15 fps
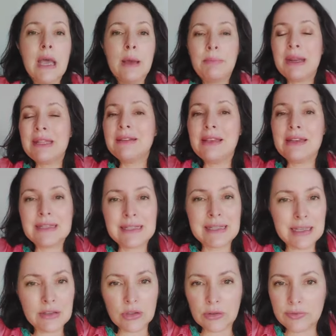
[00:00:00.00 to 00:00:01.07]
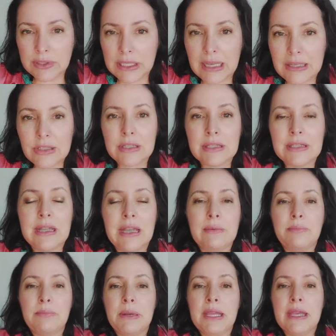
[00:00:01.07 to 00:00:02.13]
para trazer as novidades da
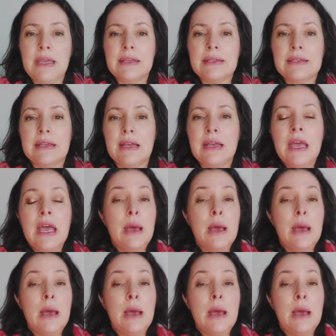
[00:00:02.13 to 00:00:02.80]
empresa,